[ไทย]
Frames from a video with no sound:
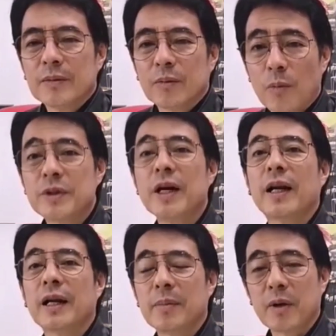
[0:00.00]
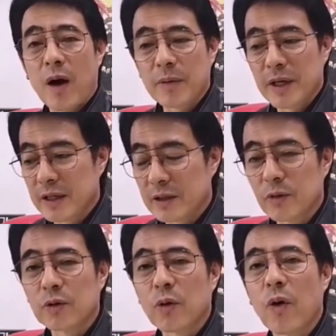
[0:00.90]
ผมเชื่อนะนี่เป็นความคิดเห็น
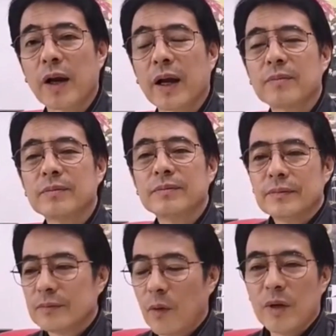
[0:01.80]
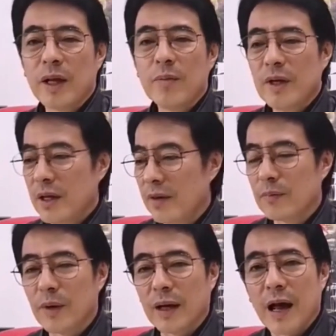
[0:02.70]
ส่วนตัวนะผมไม่ได้มี
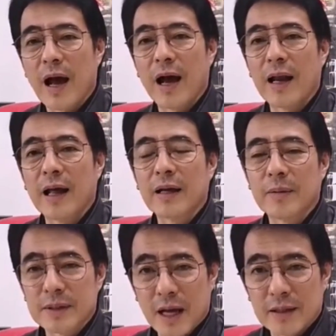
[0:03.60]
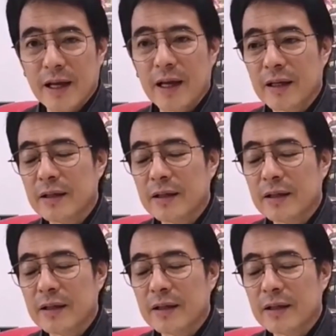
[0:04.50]
ปัญหาอะไรกับอาจารย์เต้